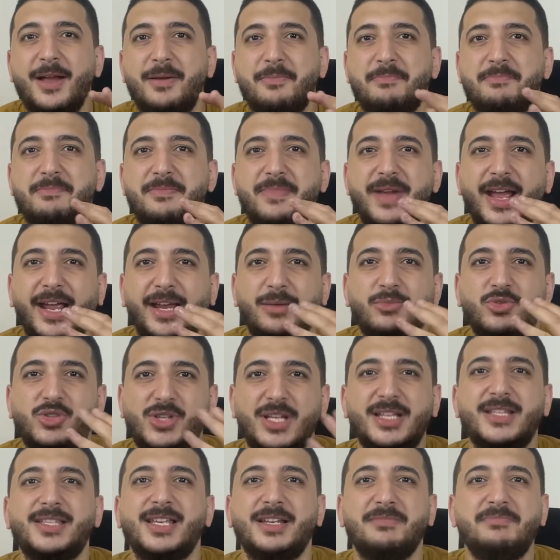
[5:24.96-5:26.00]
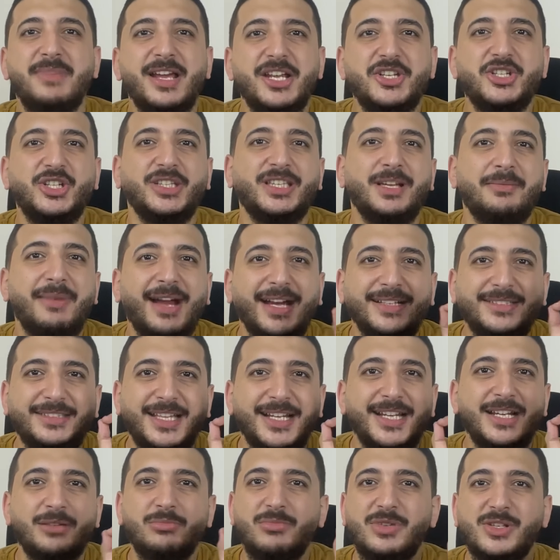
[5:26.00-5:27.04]
المسلسل ماشي تبع
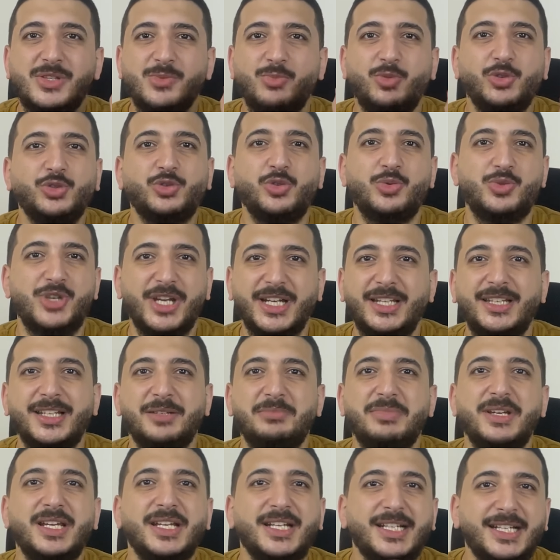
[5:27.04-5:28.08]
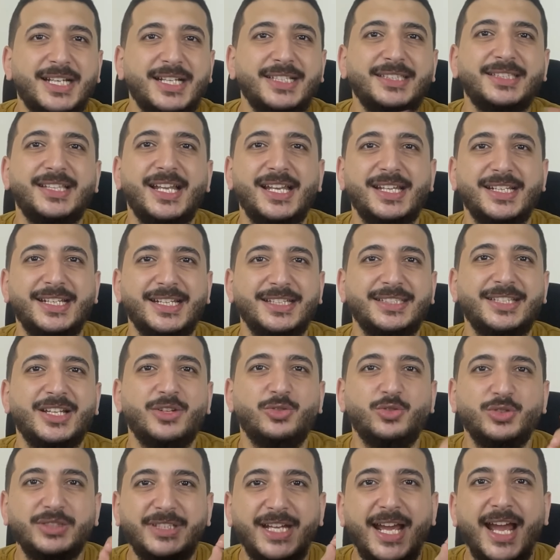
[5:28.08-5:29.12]
التاريخ مظبوط وبشكل كبير جدا جدا
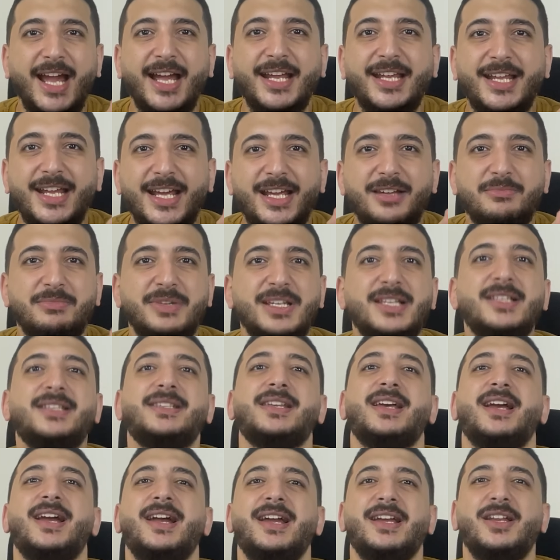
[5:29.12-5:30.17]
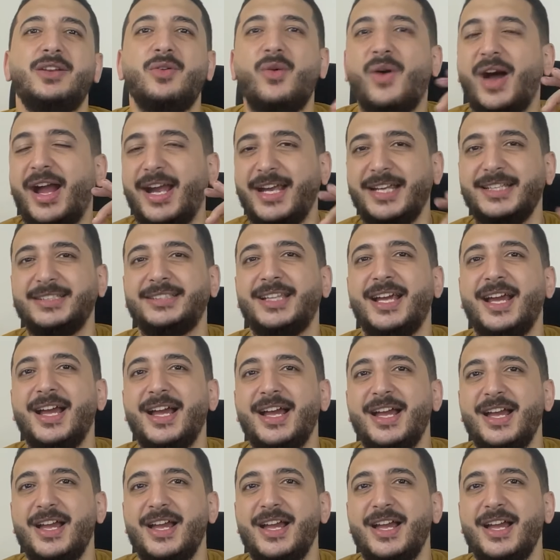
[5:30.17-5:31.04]
ودي هي الميزه الوحيده